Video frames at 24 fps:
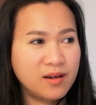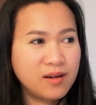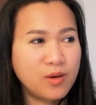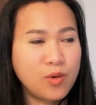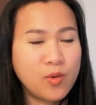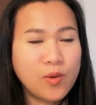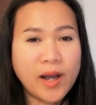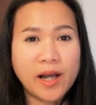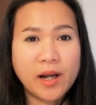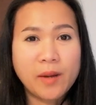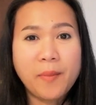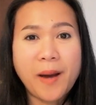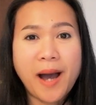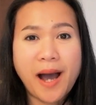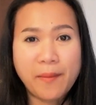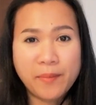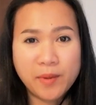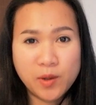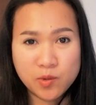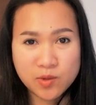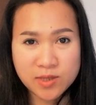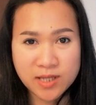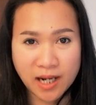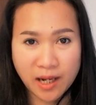กูไก่ก็พาไป
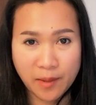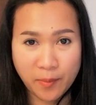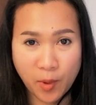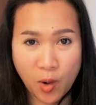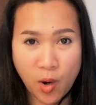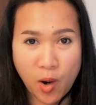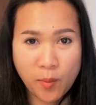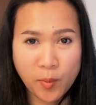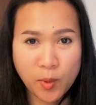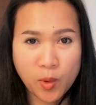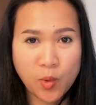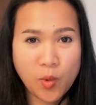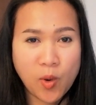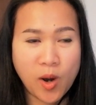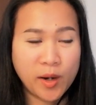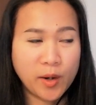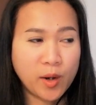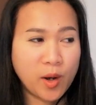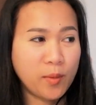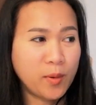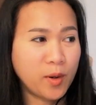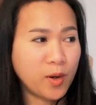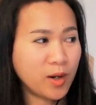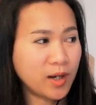รู้จักกับครอบครัว
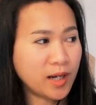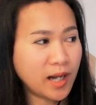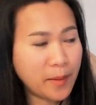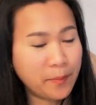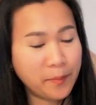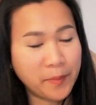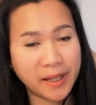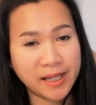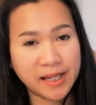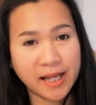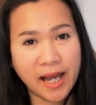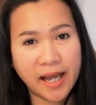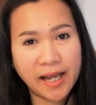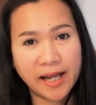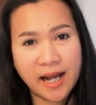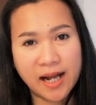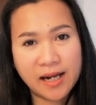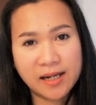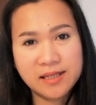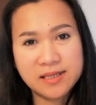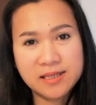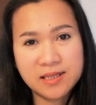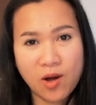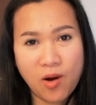เนาะพอกลับไปไทยครั้
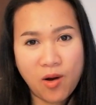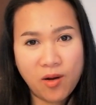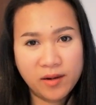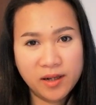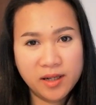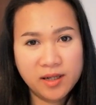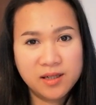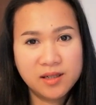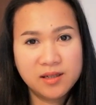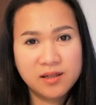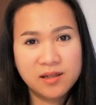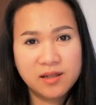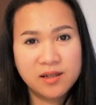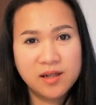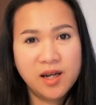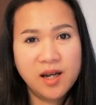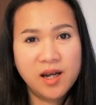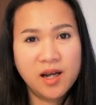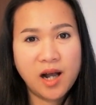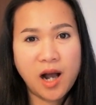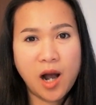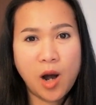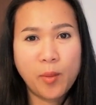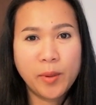งที่สองนี่คือ
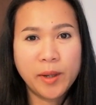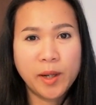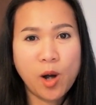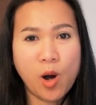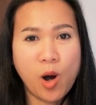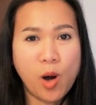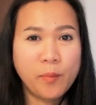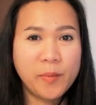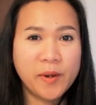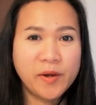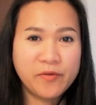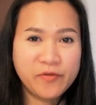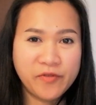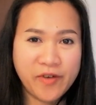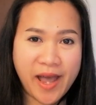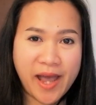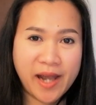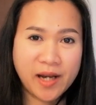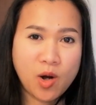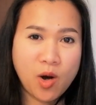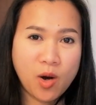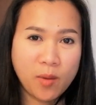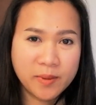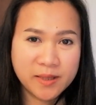เขาไปขอเป็นแฟน
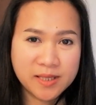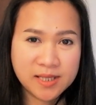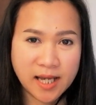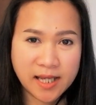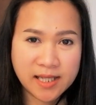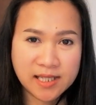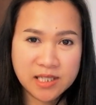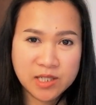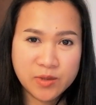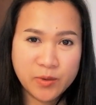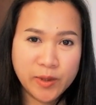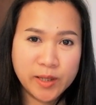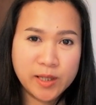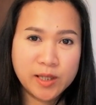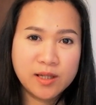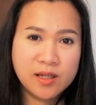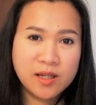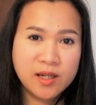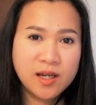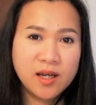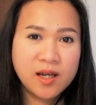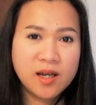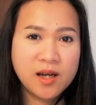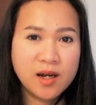ขอไปใช้ชีวิต
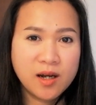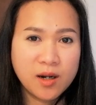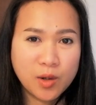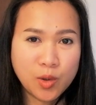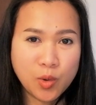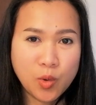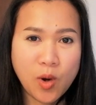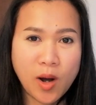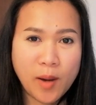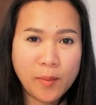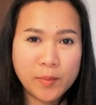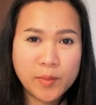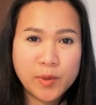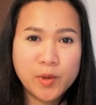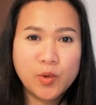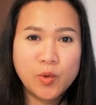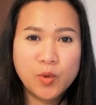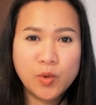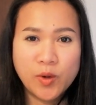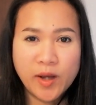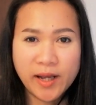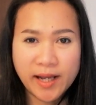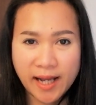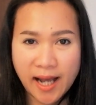ร่วมอยู่
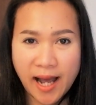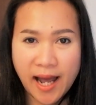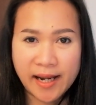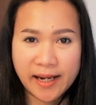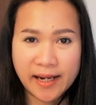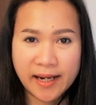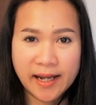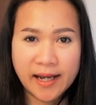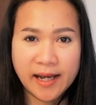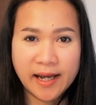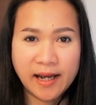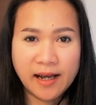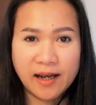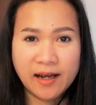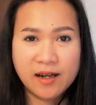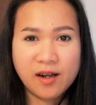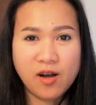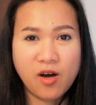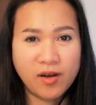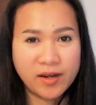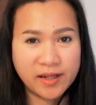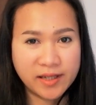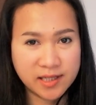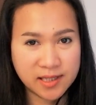ด้วยกันนะคะ
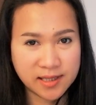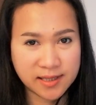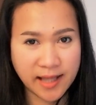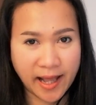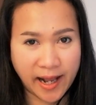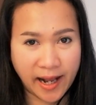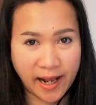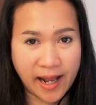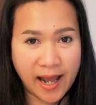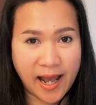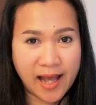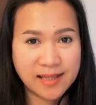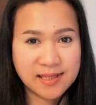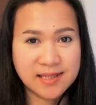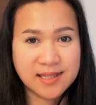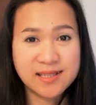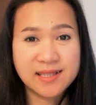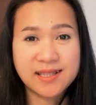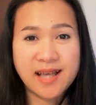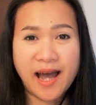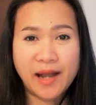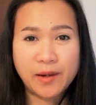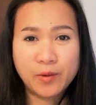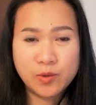ก่อนที่จะแต่งงานศึก
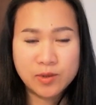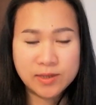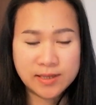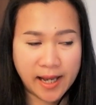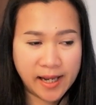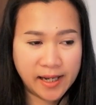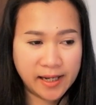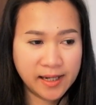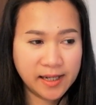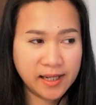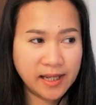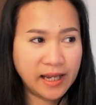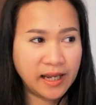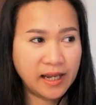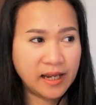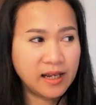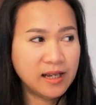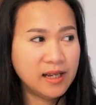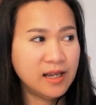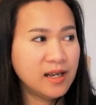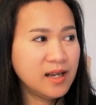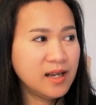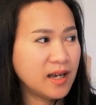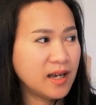ษาดูใจนั่นเอง
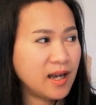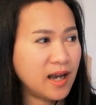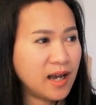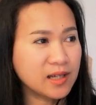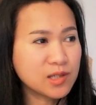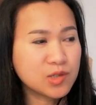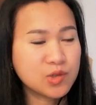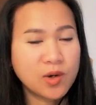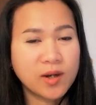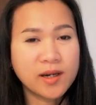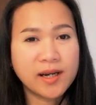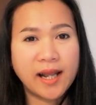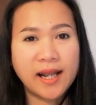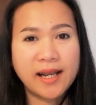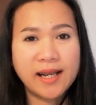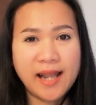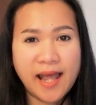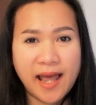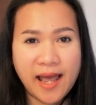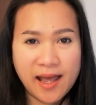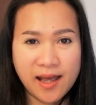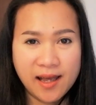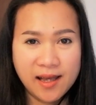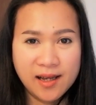อ่ะช่วงนั้น
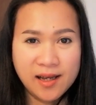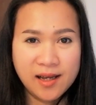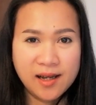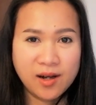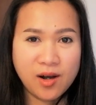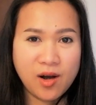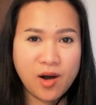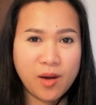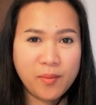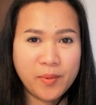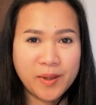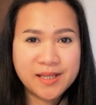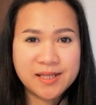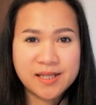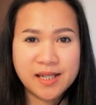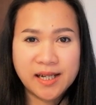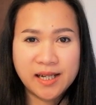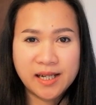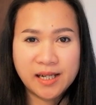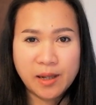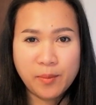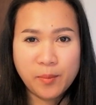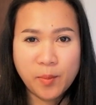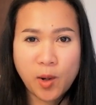แหละก็ไปส
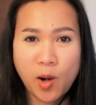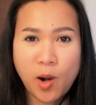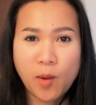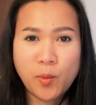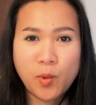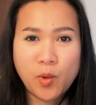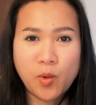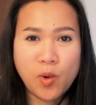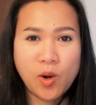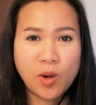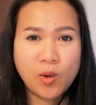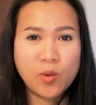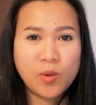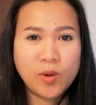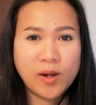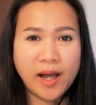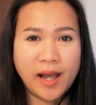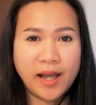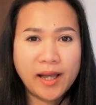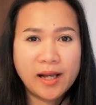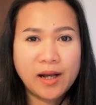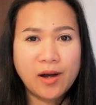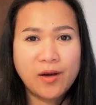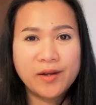นิทกับครอบครัวกุ๊ก
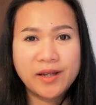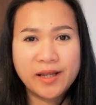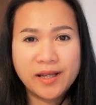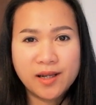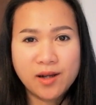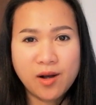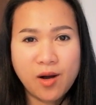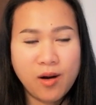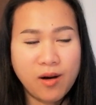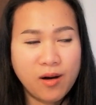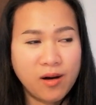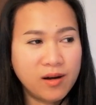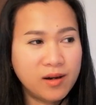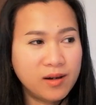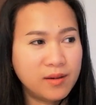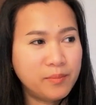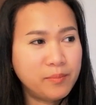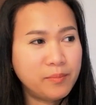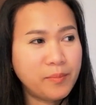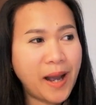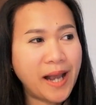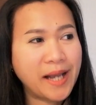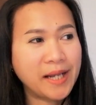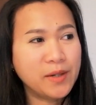ไก่คราวนี้ก็
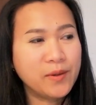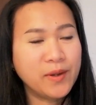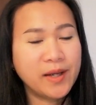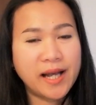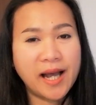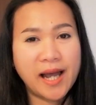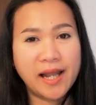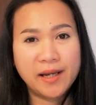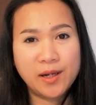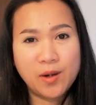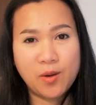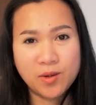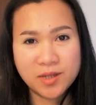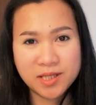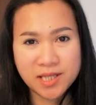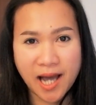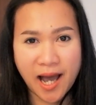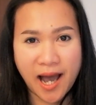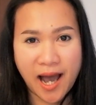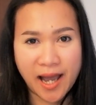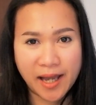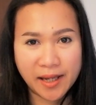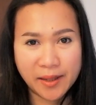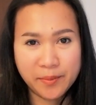ไปด้วยกันน้อง
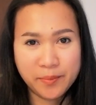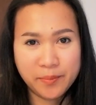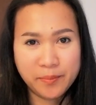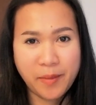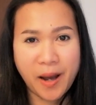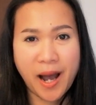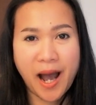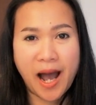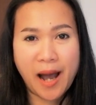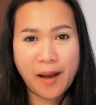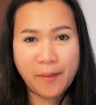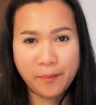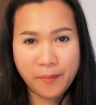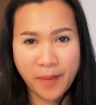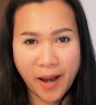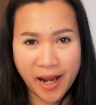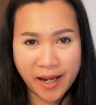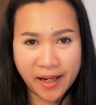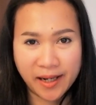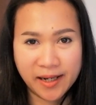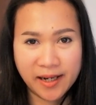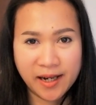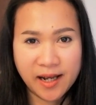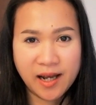ชายพาไป
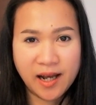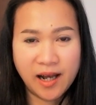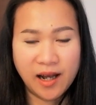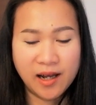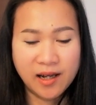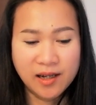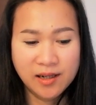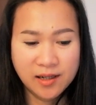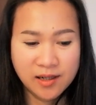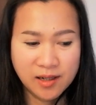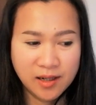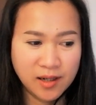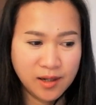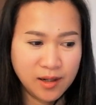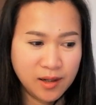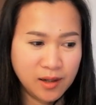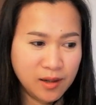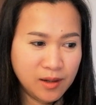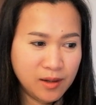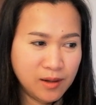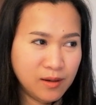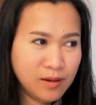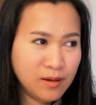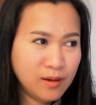นะคะ
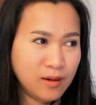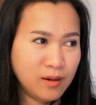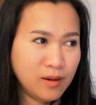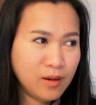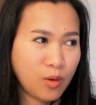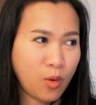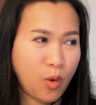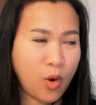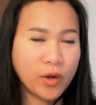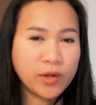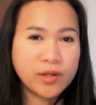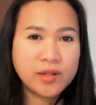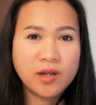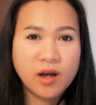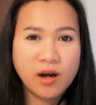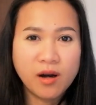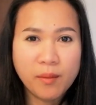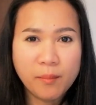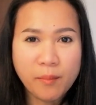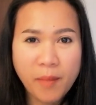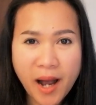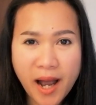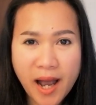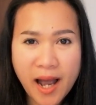คนเยอะ
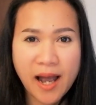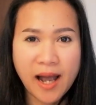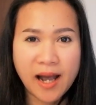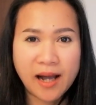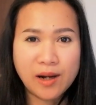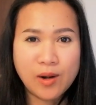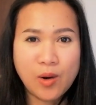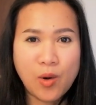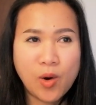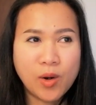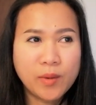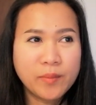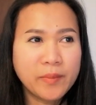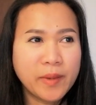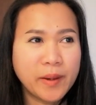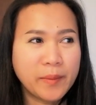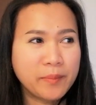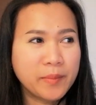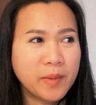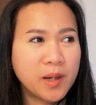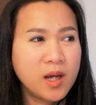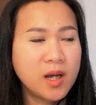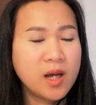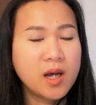มากคนแบบ
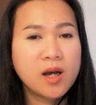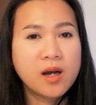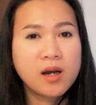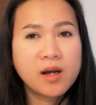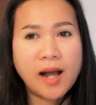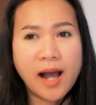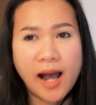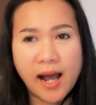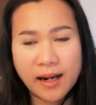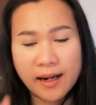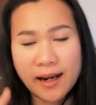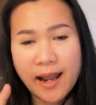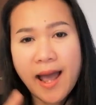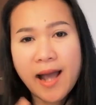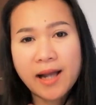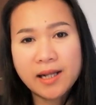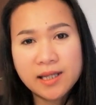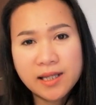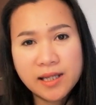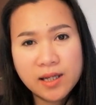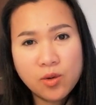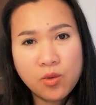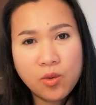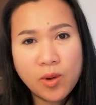ครั้งแรก
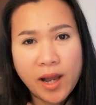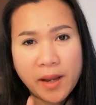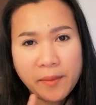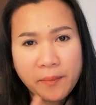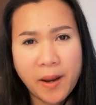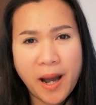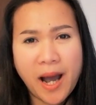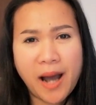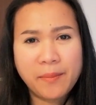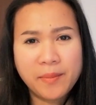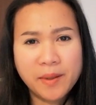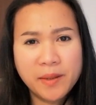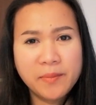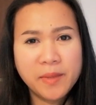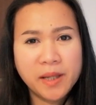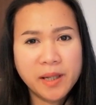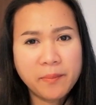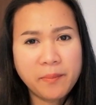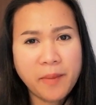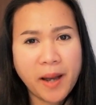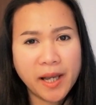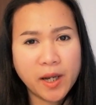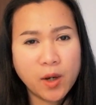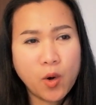ที่กุ๊กไก่พาพี่มิก
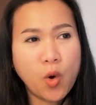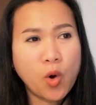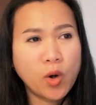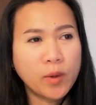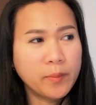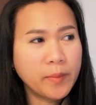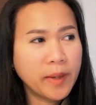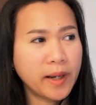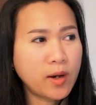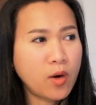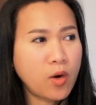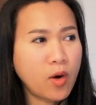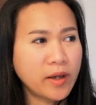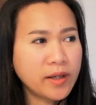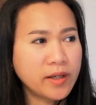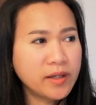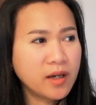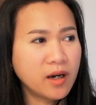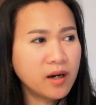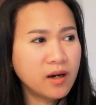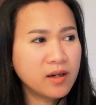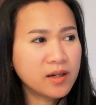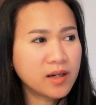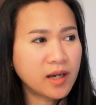ไปคนไม่ค่อยเยอะ